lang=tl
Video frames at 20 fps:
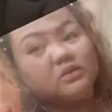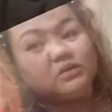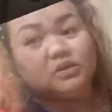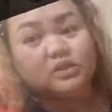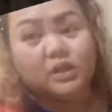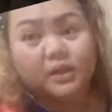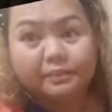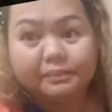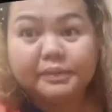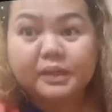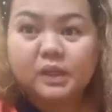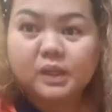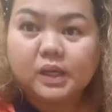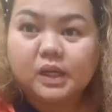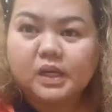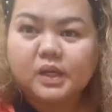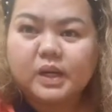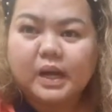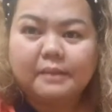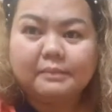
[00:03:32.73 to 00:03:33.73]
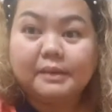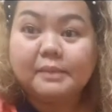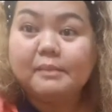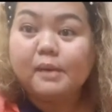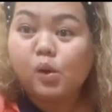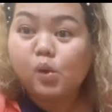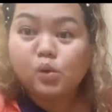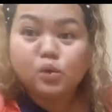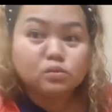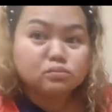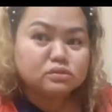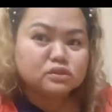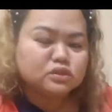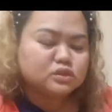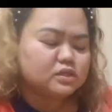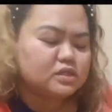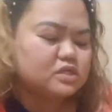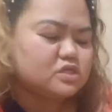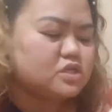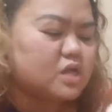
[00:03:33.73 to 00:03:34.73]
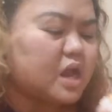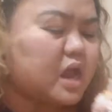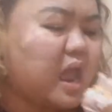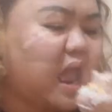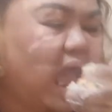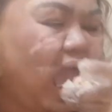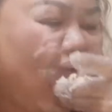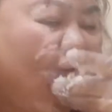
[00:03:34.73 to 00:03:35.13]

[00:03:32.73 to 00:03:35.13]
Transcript: Sarap talaga. Grabe, mauubos ko na siya.